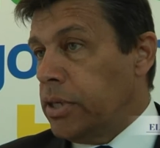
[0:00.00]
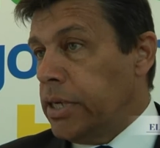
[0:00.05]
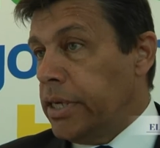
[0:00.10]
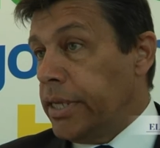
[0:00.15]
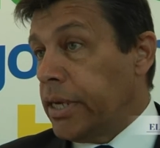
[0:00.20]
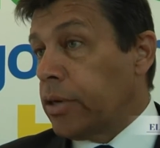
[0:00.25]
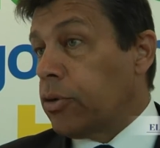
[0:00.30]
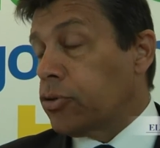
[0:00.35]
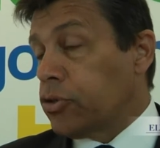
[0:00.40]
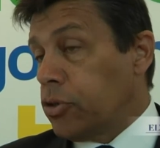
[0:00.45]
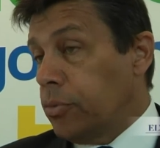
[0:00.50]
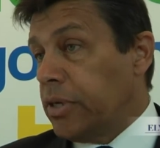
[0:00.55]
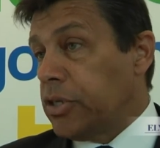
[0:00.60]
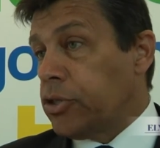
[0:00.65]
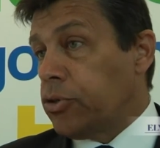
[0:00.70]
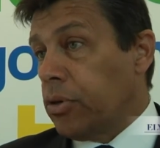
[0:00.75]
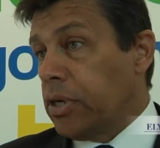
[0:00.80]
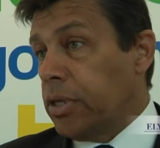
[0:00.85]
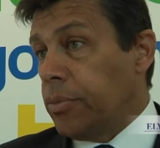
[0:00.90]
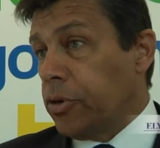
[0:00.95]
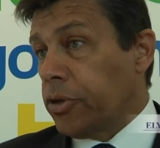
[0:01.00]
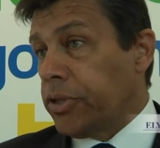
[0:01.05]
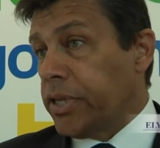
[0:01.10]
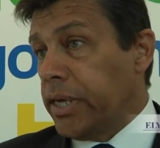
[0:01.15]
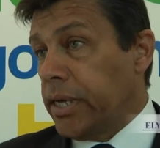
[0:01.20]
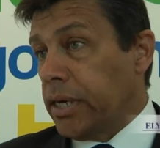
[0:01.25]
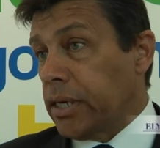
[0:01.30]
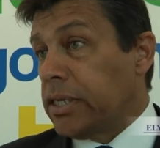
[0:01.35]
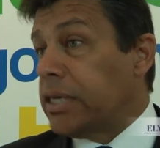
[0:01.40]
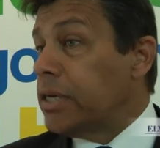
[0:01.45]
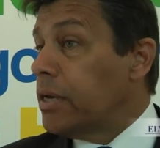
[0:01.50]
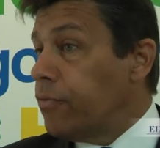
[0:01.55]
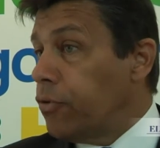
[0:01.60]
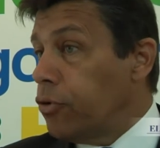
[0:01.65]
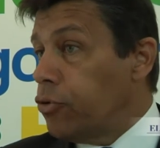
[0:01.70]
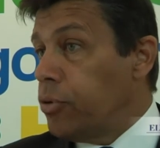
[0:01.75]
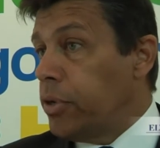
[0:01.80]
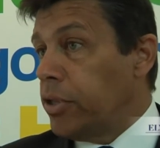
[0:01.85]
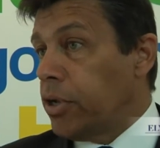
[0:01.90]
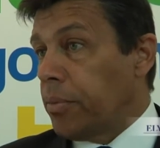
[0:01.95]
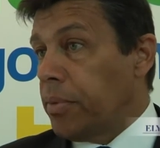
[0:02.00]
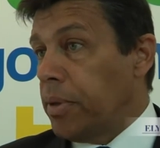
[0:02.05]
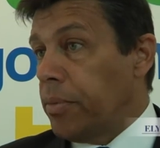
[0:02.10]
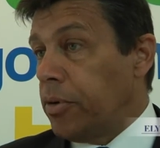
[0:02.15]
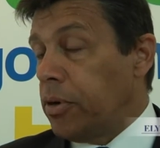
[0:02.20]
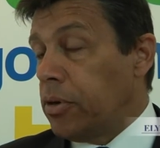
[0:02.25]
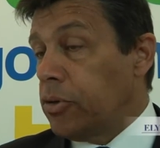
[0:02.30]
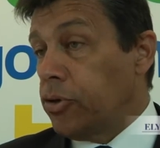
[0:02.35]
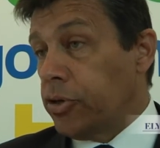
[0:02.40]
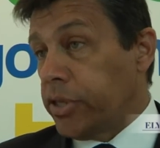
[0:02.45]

et des consommations alimentaires qui évoluent énormément,